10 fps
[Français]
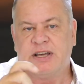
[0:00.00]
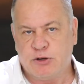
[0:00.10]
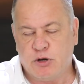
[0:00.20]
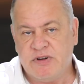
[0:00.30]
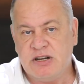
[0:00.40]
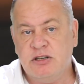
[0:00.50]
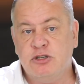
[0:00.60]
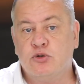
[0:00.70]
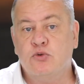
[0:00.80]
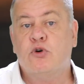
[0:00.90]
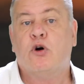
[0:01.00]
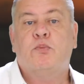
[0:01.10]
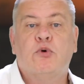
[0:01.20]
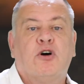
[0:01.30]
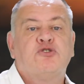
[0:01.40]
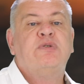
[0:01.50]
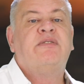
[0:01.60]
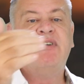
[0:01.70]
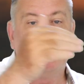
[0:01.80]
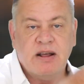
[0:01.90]
90 jours pour ensuite
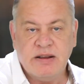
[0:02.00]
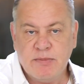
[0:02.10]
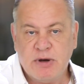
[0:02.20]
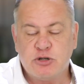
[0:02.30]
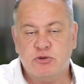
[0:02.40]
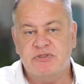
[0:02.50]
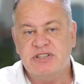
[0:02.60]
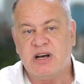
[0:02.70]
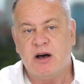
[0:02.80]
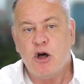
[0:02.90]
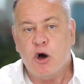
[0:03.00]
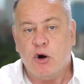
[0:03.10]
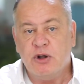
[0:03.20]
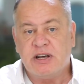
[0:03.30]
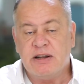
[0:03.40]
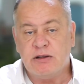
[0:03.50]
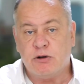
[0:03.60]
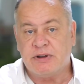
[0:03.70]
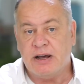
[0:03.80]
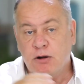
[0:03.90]
faire les démarches du visa retraité
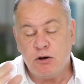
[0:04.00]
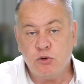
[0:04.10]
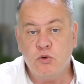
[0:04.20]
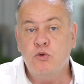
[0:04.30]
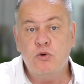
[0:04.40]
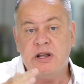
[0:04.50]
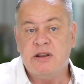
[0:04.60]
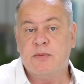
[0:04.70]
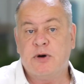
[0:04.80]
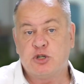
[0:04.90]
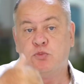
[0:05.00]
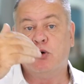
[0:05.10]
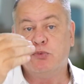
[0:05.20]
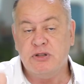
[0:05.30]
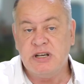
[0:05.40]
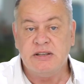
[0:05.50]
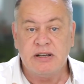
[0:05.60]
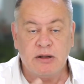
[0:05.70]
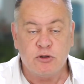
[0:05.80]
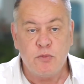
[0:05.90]
en Thaïlande ou les démarches pour obtenir
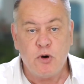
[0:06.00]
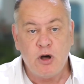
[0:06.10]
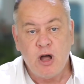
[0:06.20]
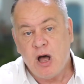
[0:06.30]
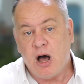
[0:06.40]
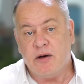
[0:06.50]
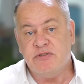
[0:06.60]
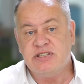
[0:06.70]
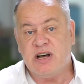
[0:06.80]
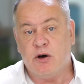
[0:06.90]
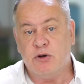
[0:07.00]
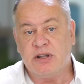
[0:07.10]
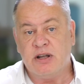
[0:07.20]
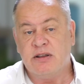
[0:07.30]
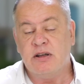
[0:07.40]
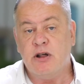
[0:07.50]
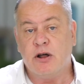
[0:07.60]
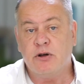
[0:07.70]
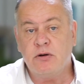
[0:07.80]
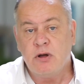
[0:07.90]
directement un visa retraité
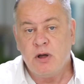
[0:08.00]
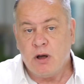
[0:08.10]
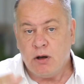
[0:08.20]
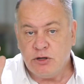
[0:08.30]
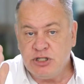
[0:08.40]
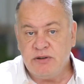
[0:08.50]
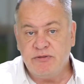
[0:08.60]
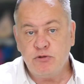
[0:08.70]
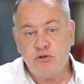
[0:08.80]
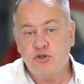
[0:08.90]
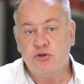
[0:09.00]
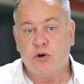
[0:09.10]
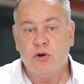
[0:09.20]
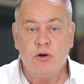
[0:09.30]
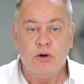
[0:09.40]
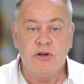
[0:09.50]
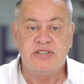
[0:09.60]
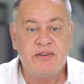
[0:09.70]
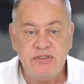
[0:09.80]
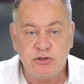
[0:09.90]
d'un an. Euh, j'ai vu sur le
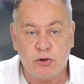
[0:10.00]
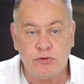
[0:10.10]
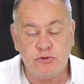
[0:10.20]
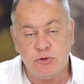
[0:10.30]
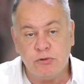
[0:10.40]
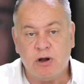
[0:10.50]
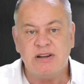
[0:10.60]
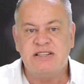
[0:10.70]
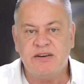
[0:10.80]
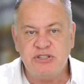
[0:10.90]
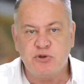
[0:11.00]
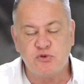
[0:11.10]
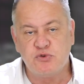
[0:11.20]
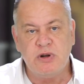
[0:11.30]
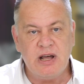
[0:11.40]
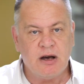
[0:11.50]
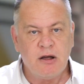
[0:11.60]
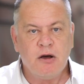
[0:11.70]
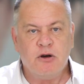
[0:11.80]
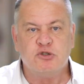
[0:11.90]
service dans les services consulaires,
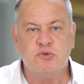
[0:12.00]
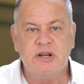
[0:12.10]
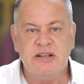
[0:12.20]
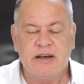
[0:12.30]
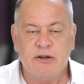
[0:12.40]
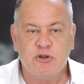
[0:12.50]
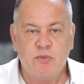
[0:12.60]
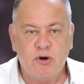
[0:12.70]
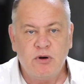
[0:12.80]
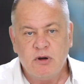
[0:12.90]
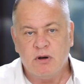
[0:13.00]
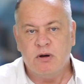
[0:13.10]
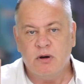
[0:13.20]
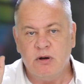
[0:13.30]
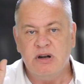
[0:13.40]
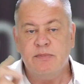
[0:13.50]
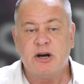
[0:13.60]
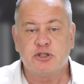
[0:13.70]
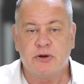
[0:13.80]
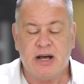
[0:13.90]
je vous mets directement euh,
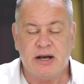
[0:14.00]
l'image en